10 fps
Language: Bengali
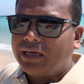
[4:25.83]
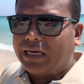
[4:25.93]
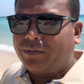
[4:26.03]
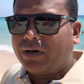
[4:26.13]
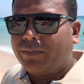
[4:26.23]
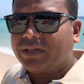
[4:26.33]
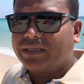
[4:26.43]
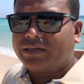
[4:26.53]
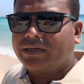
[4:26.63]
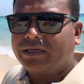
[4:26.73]
এবং
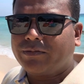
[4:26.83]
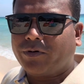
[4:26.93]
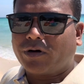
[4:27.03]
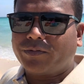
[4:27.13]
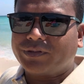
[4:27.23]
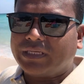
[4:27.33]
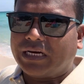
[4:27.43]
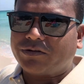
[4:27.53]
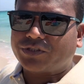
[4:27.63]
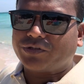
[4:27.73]
আমাদের পরবর্তী
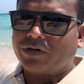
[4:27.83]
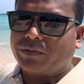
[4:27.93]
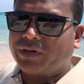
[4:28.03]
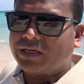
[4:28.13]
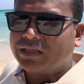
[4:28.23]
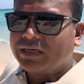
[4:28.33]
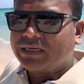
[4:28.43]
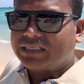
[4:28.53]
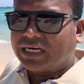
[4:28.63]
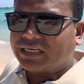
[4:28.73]
আকর্ষণ হবে
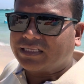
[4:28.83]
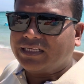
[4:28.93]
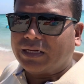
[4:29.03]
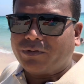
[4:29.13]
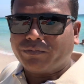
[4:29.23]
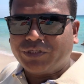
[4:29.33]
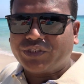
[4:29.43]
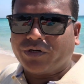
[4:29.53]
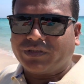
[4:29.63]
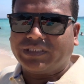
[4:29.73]
টার্কি এবং
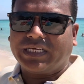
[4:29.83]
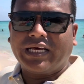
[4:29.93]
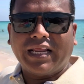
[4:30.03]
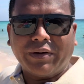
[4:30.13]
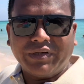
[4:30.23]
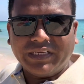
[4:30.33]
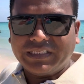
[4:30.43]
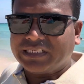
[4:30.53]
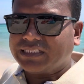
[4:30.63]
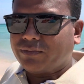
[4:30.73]
মিশর যেখানে আমি
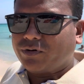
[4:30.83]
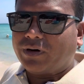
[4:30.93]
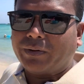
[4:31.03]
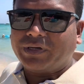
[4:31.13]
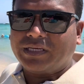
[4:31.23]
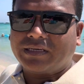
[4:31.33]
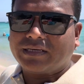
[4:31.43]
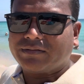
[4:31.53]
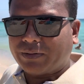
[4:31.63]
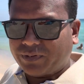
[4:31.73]
নিজে যাব আমি
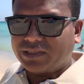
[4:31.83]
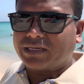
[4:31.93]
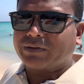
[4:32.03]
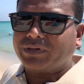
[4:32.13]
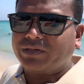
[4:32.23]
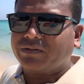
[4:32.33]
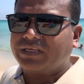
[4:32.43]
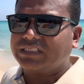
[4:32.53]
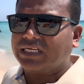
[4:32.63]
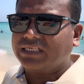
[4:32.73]
আপনাদেরকে ভিডিও
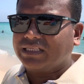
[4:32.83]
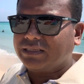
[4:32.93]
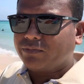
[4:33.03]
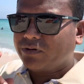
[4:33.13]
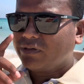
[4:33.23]
দিয়ে জানিয়ে দিব